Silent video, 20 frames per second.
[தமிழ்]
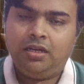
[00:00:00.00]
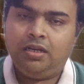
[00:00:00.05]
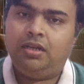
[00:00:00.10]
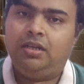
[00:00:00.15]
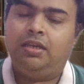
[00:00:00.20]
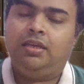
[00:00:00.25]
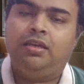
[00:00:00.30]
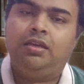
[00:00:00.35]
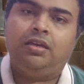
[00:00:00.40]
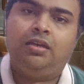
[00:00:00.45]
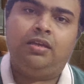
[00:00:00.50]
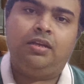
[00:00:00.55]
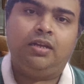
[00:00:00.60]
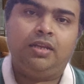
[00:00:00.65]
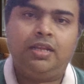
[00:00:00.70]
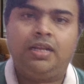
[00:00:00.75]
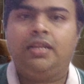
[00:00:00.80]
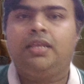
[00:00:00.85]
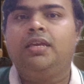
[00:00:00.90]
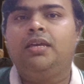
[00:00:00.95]
லைக்
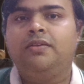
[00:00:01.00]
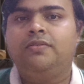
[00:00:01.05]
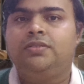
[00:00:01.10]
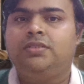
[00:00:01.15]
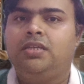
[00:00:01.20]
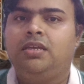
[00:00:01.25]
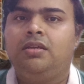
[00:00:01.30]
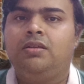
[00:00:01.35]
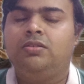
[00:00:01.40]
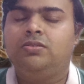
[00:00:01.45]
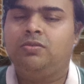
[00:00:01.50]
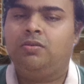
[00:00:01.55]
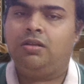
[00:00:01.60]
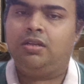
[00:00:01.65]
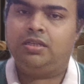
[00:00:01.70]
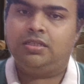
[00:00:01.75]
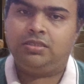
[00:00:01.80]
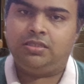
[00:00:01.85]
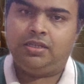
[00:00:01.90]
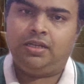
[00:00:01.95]
நிறையா விஷயங்கள்
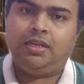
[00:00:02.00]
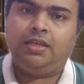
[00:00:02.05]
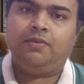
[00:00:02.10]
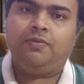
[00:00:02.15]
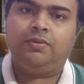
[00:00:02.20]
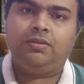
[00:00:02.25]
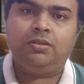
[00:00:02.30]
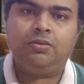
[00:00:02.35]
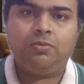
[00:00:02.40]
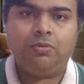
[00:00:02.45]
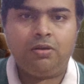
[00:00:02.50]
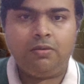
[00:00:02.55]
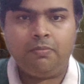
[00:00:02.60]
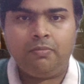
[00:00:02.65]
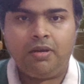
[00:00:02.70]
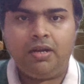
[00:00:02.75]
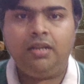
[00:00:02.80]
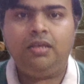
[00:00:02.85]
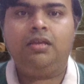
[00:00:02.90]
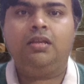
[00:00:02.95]
சொல்லலாம் சென்னை வந்து ஒரு
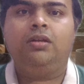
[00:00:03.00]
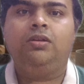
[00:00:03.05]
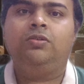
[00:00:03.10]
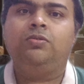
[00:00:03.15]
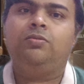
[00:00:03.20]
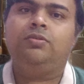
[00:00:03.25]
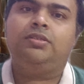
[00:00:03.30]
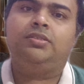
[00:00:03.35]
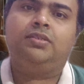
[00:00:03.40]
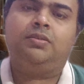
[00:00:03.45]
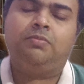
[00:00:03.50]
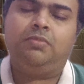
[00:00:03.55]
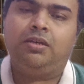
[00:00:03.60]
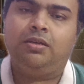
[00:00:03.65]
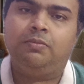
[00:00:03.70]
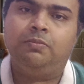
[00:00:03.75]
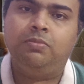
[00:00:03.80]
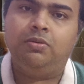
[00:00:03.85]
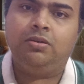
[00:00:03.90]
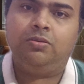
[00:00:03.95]
மெடிக்கல் டூரிசம்
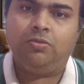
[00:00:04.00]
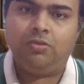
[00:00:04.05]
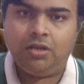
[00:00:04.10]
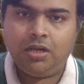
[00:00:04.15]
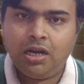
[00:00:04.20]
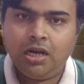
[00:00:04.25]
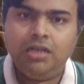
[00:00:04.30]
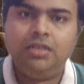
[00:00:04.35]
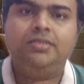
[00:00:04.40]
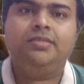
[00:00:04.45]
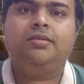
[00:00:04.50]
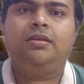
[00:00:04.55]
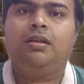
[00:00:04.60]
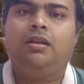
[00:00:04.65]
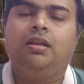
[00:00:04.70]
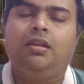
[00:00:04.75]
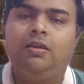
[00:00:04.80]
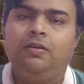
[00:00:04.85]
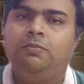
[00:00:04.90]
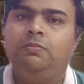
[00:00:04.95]
ஹப்பு ஒரு
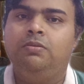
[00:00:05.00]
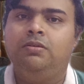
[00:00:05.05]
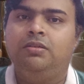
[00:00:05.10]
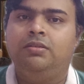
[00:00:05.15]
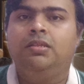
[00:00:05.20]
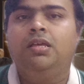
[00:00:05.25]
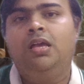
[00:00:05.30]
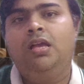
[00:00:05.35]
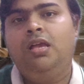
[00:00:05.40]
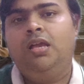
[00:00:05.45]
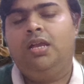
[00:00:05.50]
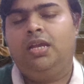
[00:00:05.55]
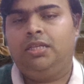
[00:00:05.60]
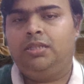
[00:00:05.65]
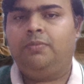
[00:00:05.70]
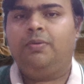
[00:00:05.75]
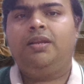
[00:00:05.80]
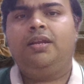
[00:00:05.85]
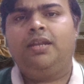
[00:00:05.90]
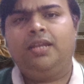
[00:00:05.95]
கல்ச்சுரல் ஹப்பு
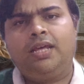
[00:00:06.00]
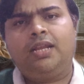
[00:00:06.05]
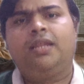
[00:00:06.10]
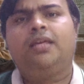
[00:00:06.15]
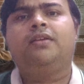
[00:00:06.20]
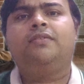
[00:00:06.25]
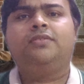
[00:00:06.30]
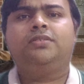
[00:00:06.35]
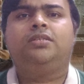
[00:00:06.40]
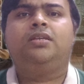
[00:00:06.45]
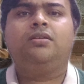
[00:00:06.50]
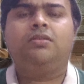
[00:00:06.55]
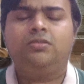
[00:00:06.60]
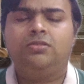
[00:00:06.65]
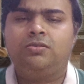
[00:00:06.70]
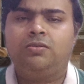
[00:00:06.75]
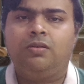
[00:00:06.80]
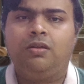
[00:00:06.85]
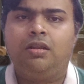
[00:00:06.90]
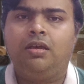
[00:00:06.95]
இந்த மாதிரி நிறையா
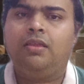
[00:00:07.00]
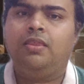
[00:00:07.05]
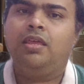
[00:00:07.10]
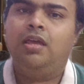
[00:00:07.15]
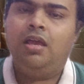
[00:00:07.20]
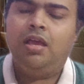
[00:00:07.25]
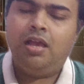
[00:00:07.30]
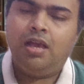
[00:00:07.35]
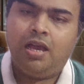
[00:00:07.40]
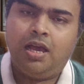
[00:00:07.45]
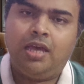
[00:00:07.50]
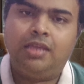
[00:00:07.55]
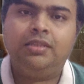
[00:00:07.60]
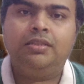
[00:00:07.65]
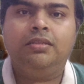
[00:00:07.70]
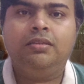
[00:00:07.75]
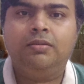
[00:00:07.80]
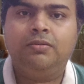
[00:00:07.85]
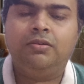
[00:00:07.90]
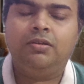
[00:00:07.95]
விஷயங்கள் சொல்லலாம்
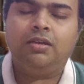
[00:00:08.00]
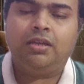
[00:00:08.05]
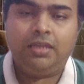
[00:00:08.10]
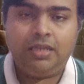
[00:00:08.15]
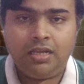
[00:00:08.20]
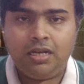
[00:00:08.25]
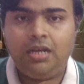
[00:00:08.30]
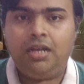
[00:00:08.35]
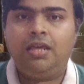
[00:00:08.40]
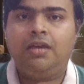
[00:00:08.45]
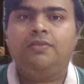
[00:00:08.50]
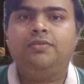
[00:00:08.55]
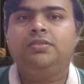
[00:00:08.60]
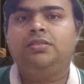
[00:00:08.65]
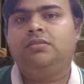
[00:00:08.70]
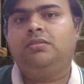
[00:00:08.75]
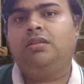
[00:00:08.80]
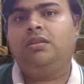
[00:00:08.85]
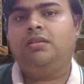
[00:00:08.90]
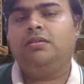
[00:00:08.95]
அந்த எல்லா
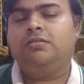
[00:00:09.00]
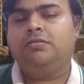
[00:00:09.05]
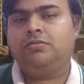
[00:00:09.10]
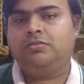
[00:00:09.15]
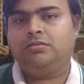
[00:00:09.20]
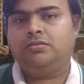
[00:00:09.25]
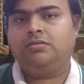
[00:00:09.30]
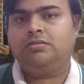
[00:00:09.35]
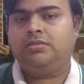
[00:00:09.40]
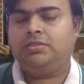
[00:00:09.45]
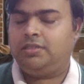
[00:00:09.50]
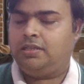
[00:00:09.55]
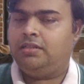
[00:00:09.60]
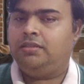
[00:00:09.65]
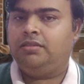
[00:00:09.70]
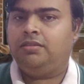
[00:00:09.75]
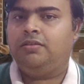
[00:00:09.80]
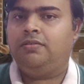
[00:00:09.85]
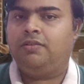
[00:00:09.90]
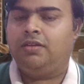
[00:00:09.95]
விஷயத்துலேயும்
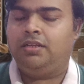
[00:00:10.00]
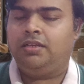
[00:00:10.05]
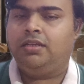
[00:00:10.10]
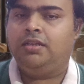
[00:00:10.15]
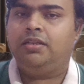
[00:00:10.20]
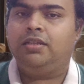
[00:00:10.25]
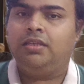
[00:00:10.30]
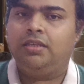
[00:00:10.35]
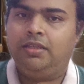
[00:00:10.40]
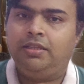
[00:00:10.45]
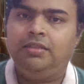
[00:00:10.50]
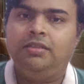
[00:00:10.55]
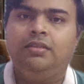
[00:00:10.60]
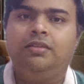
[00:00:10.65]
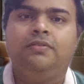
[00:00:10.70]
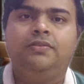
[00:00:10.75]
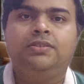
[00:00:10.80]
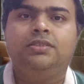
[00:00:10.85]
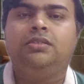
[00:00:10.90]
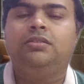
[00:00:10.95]
சிறந்து விளங்கிட்டு
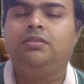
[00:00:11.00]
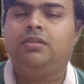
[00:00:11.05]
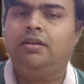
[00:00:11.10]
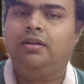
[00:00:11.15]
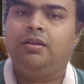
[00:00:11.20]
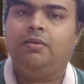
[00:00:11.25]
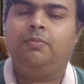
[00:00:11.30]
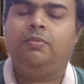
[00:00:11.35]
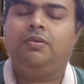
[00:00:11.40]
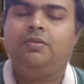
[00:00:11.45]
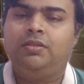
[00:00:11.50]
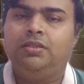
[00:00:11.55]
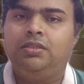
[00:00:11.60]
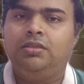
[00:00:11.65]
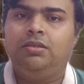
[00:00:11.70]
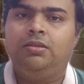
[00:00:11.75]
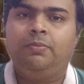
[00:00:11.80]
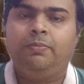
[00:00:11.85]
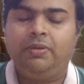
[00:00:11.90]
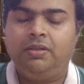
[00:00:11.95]
இந்த விஷயத்தில் நம்ம
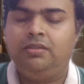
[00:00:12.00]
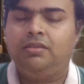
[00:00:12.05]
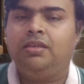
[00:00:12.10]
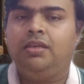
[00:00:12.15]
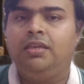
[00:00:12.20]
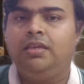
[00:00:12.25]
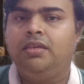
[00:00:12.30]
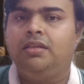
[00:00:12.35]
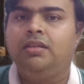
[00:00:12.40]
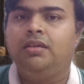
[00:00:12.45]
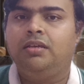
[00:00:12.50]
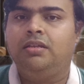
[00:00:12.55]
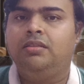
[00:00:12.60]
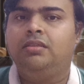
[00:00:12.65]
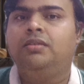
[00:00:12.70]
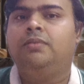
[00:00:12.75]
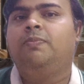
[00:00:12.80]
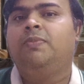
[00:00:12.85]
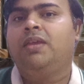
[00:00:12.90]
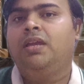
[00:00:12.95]
வந்து பின்தங்கி
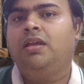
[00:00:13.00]
இருக்கிறது